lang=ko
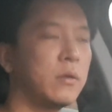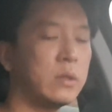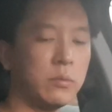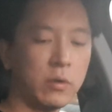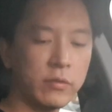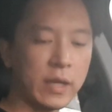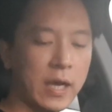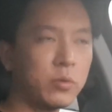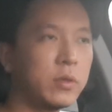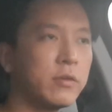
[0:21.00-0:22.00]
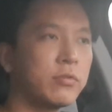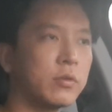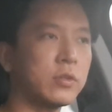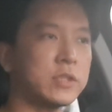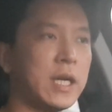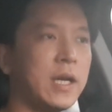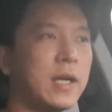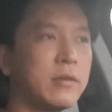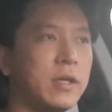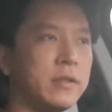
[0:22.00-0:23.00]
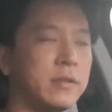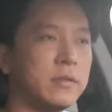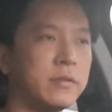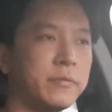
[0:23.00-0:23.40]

그냥 월세 안 올릴수록 더 잘 나갈 거 아니에요